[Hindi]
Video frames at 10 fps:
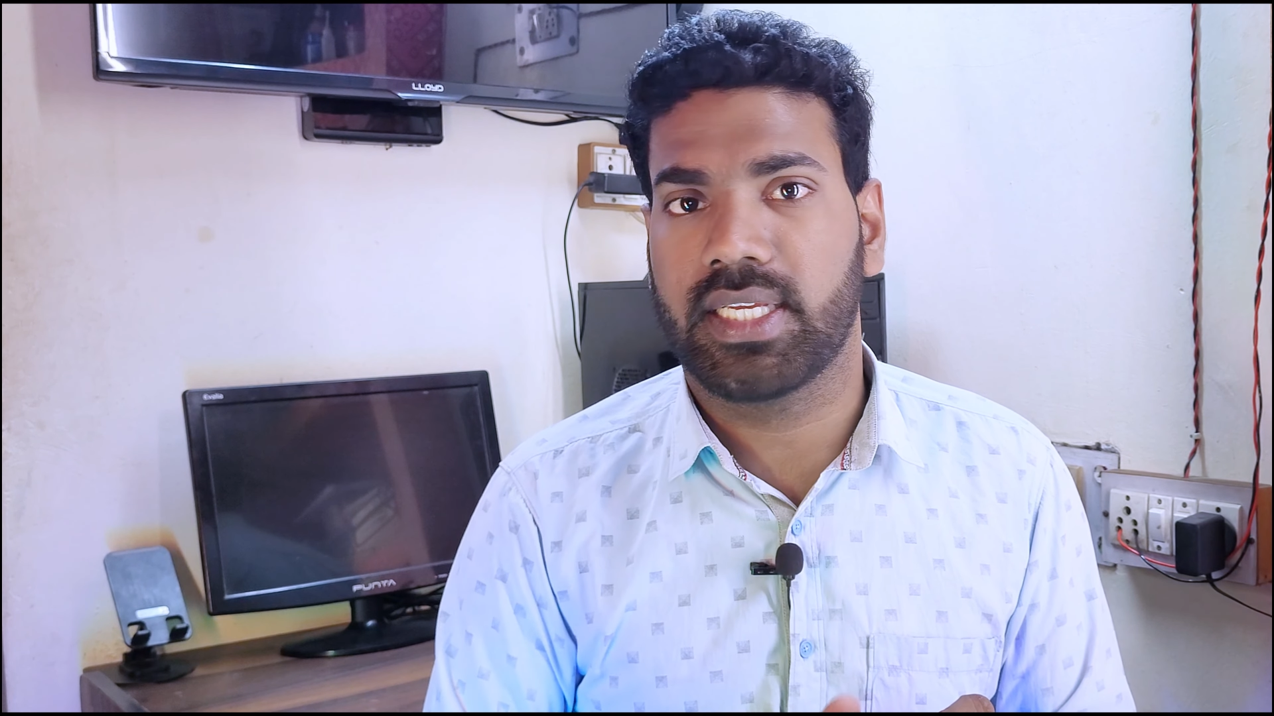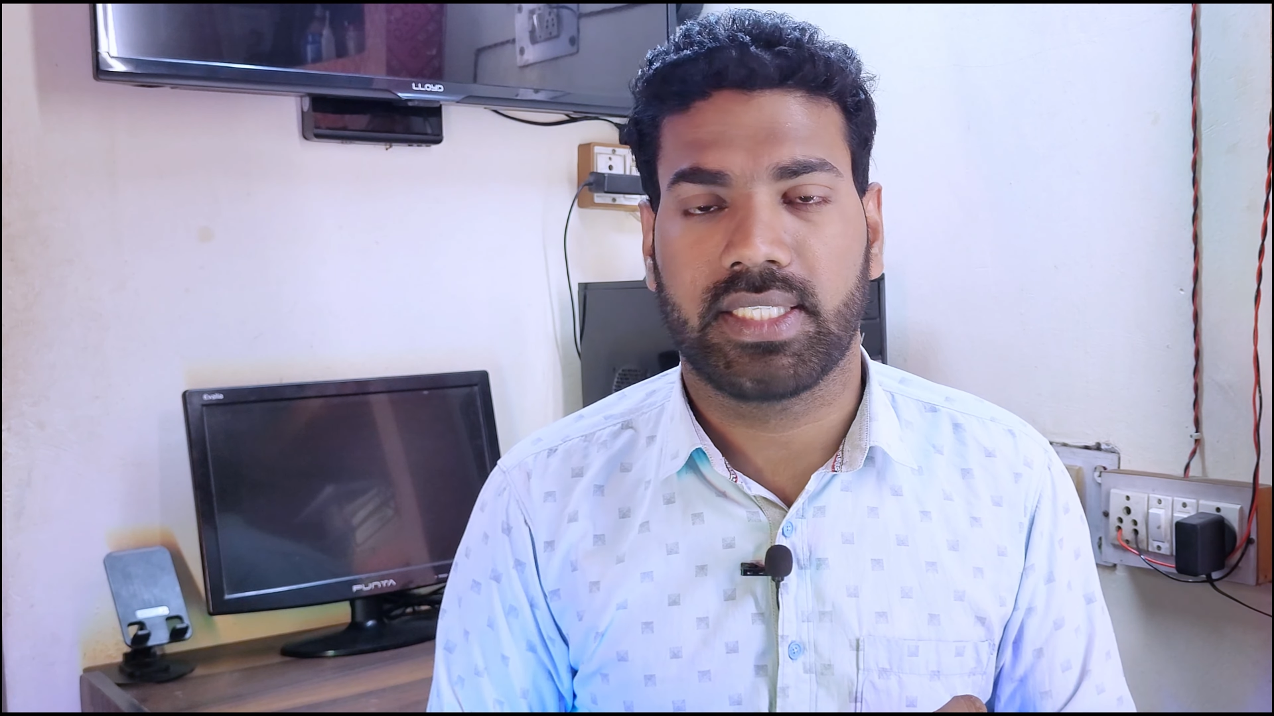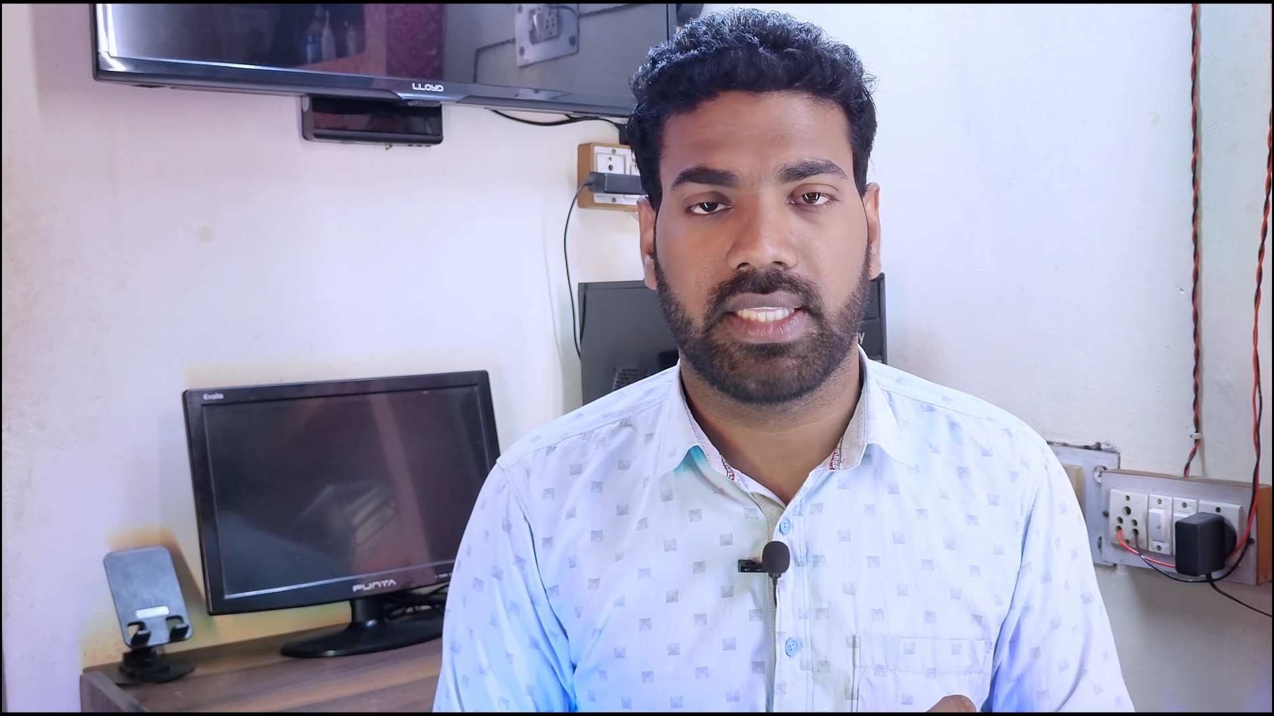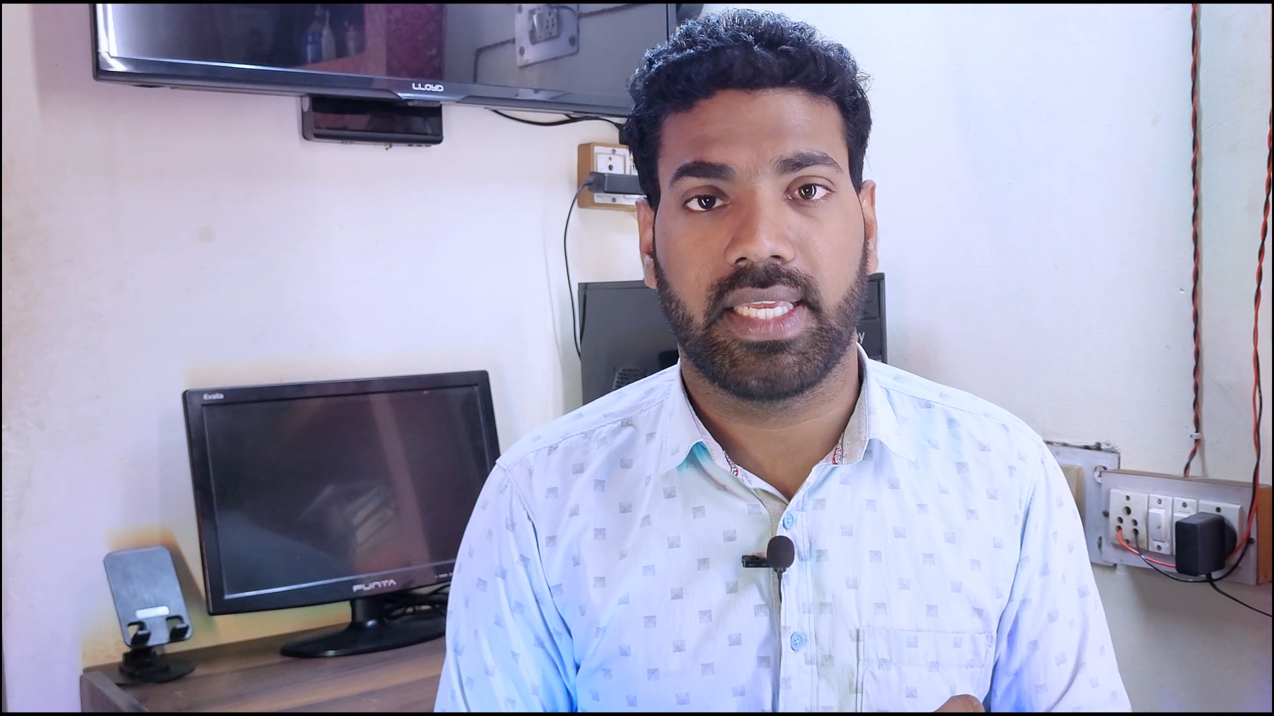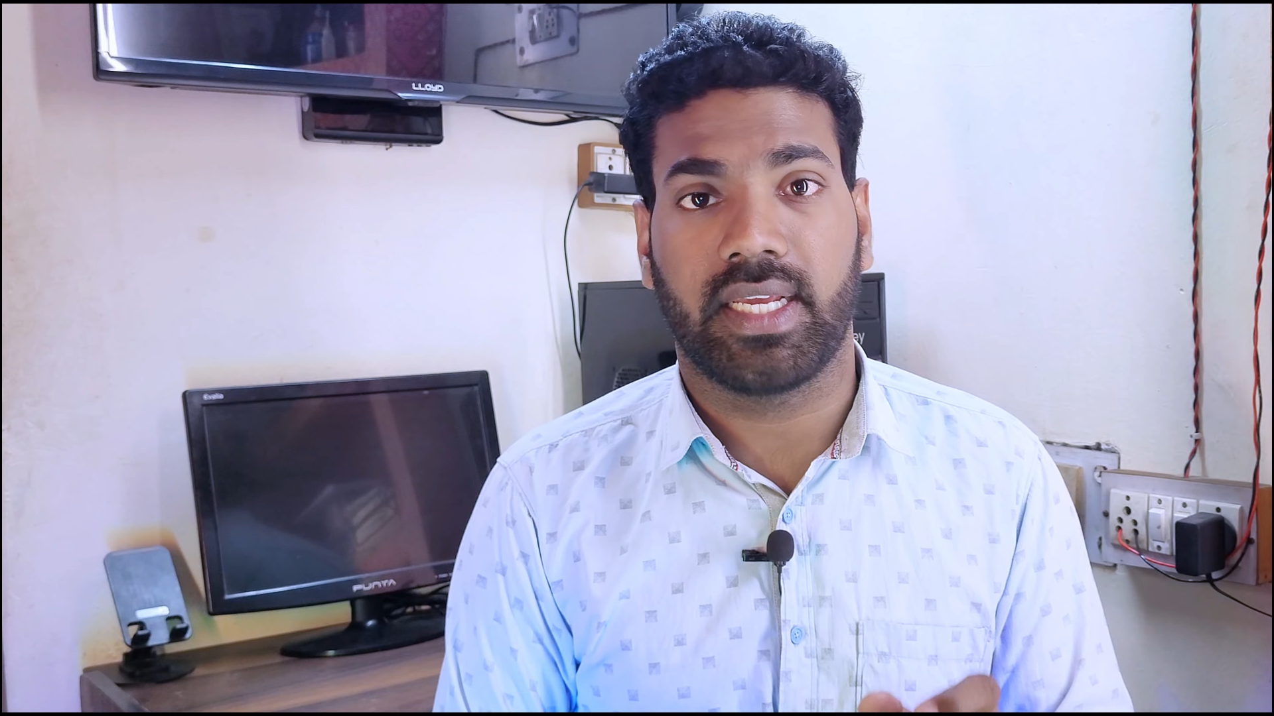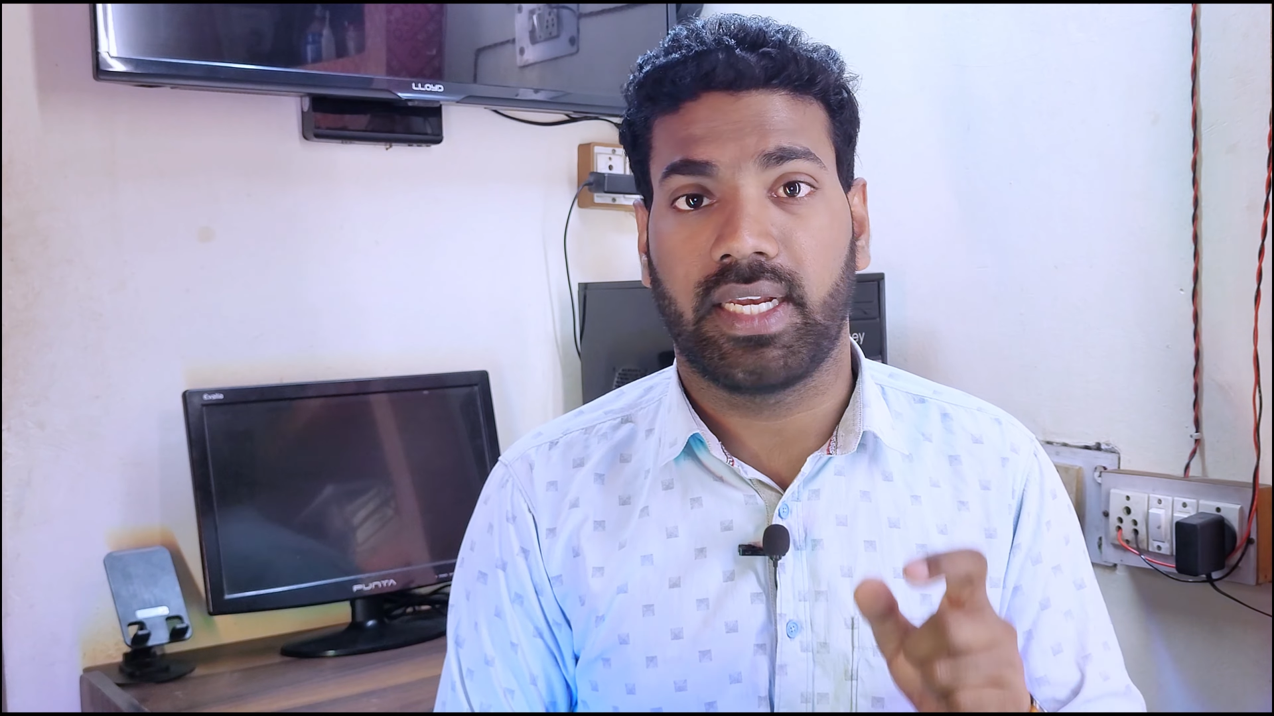के साथ एक